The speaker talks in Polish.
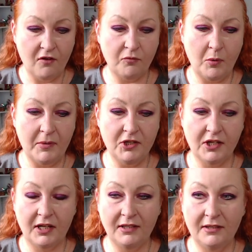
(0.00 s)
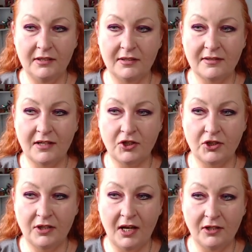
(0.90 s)
w momencie, kiedy
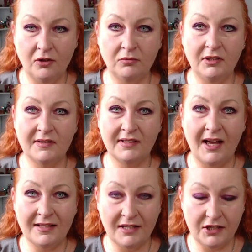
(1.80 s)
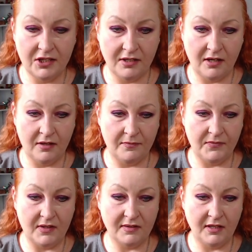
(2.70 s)
zaczynają nie zgadzać się
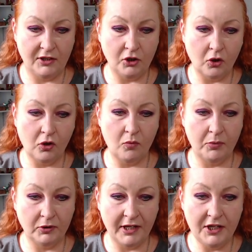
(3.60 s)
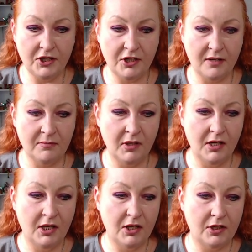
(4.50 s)
z jej drogą, podejściem,
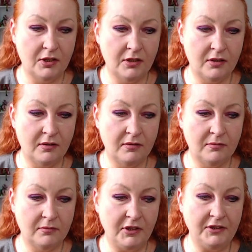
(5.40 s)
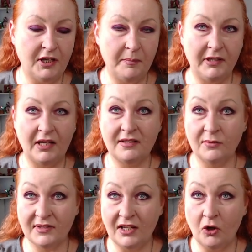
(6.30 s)
e,
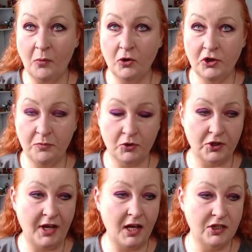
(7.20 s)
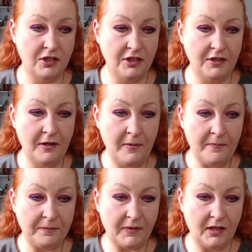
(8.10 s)
interpretacją znajomości, przyjaźni,
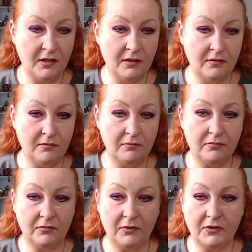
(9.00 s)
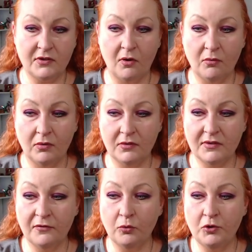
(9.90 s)
e, chcą
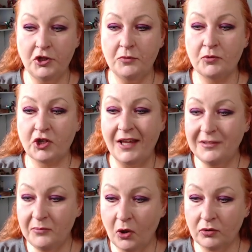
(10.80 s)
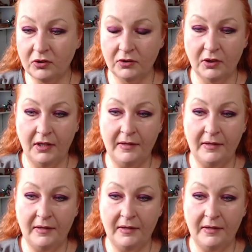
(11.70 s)
zwrócić przedmiot,